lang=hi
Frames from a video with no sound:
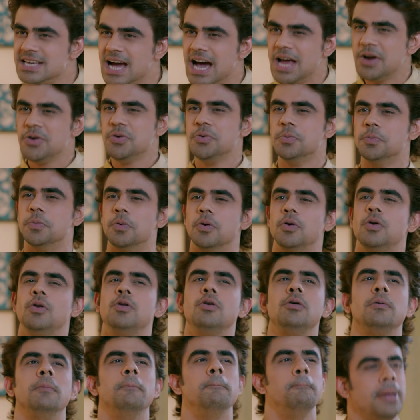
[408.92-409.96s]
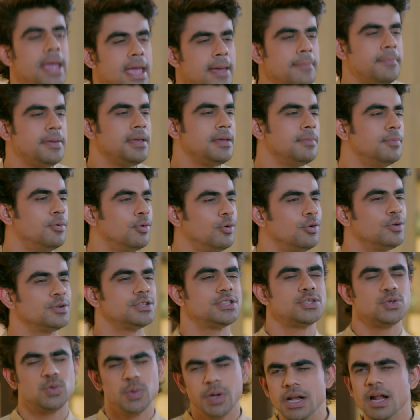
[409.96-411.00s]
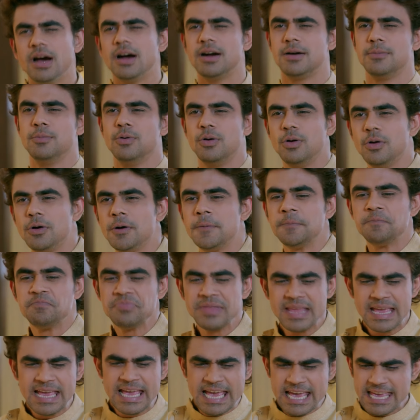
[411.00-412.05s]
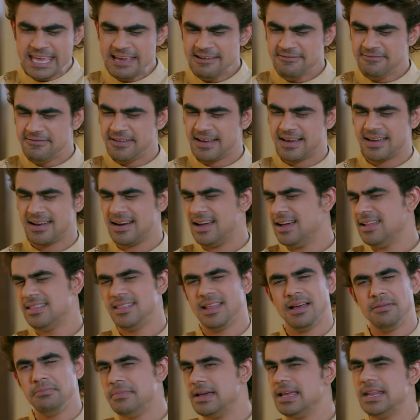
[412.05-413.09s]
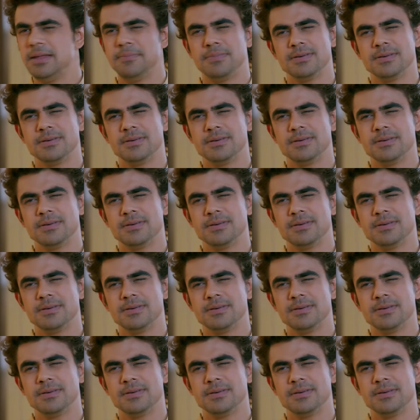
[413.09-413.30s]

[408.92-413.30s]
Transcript: जानू बोलो बेबी बोलो स्वीट हार्ट बोलो ये विक्रांत नाम मेरी